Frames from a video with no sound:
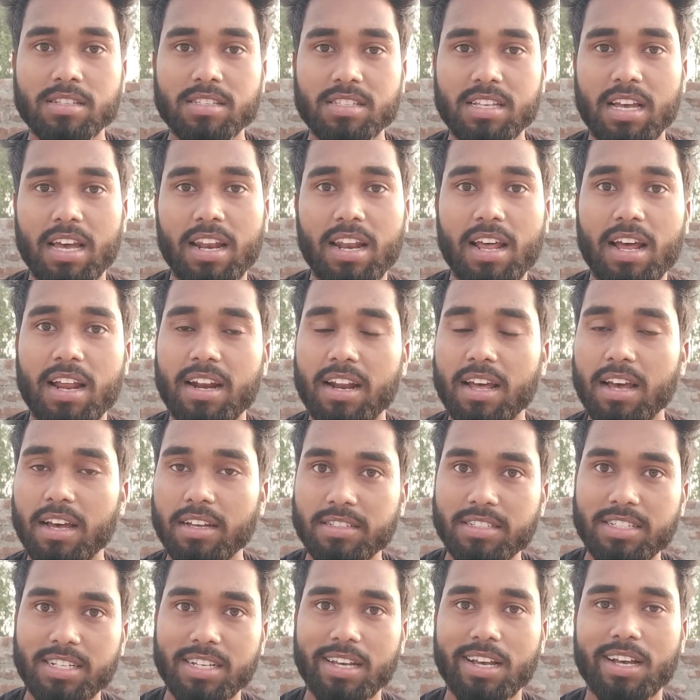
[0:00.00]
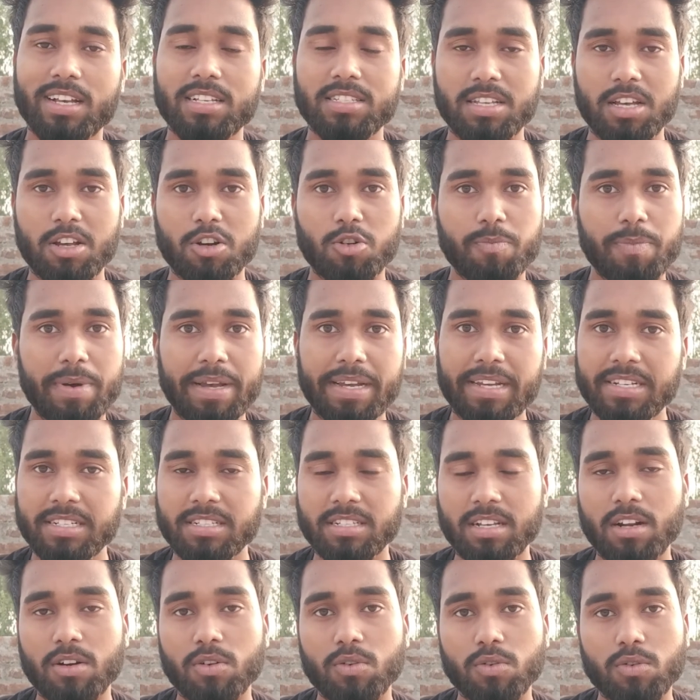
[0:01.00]
सालाना छः हज़ार रुपये
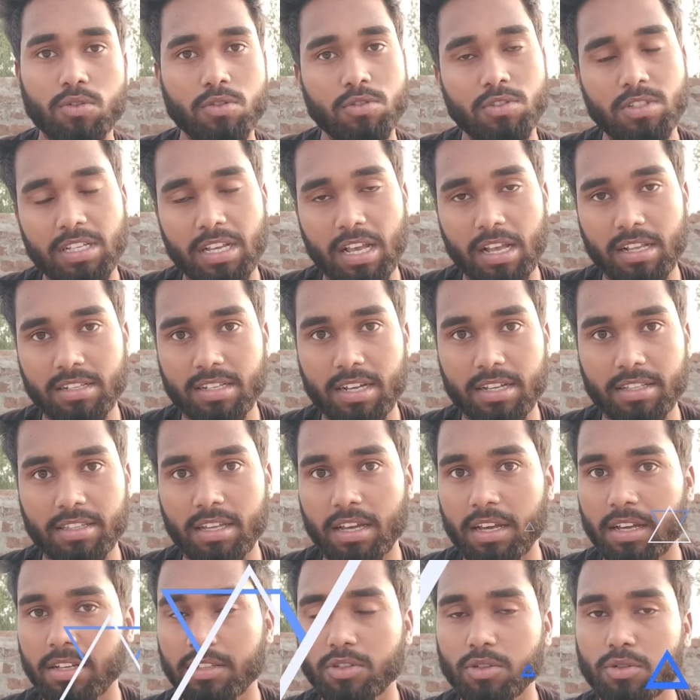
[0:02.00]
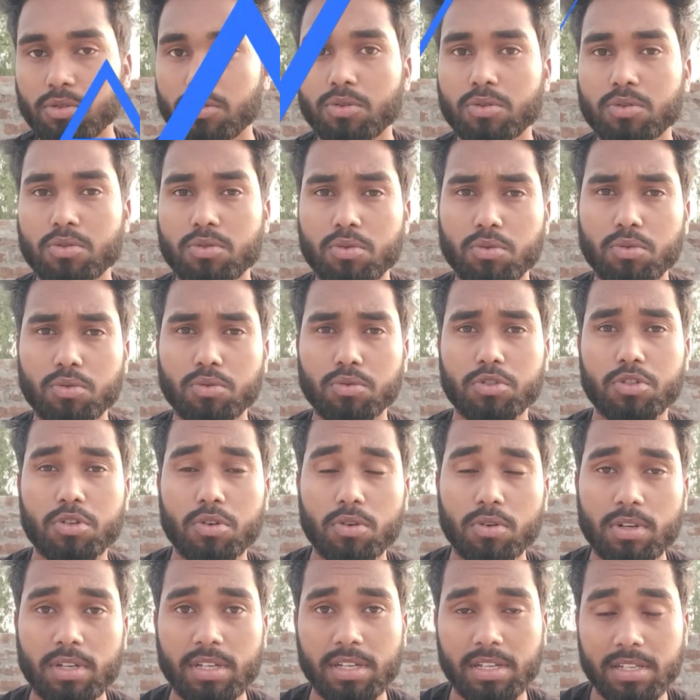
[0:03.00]
किसानों को दिया जाता है तो दोस्तों कुछ
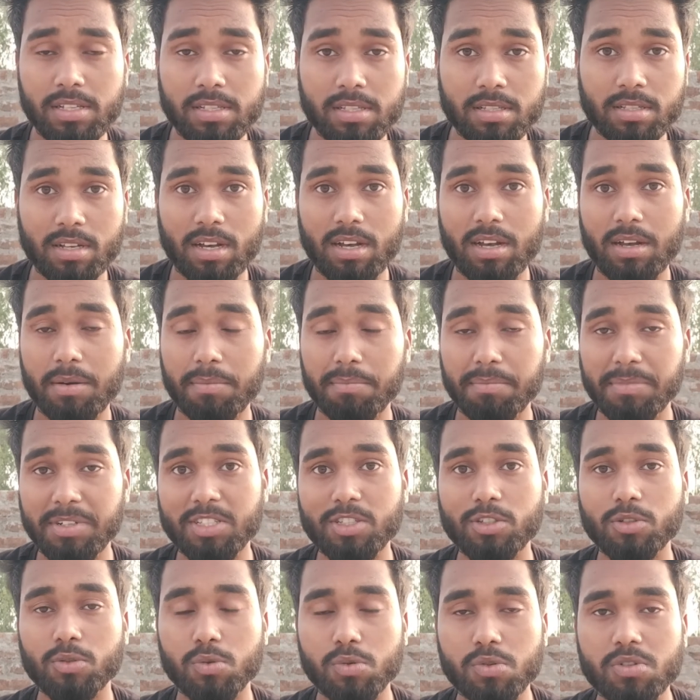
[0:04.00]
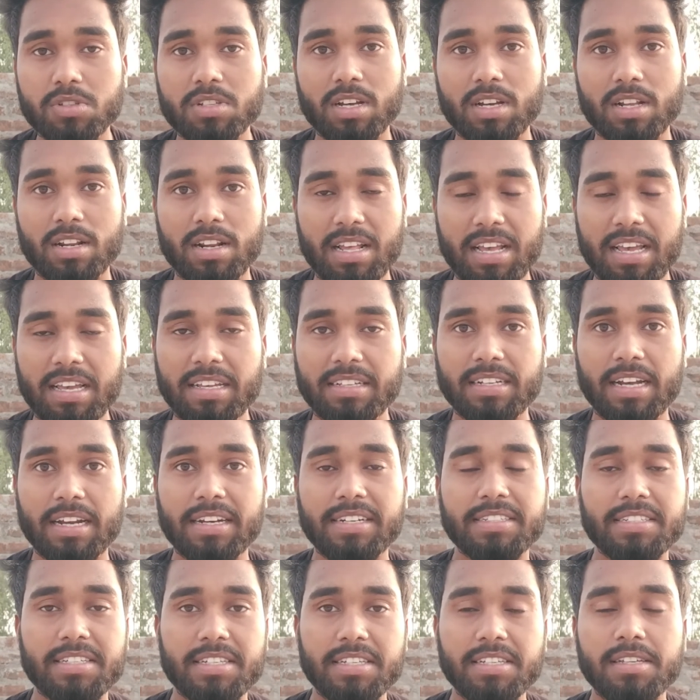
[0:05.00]
लोग इसका मिसयूज़ कर रहे हैं
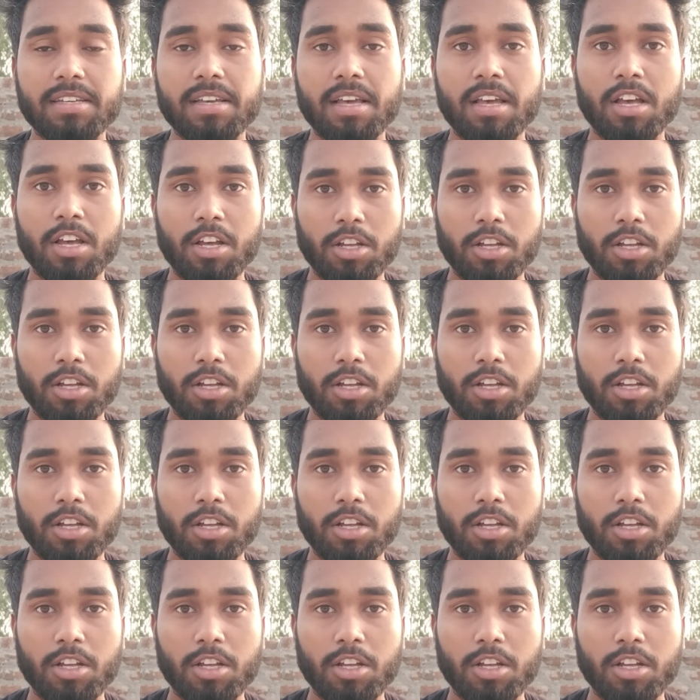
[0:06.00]
यानी कि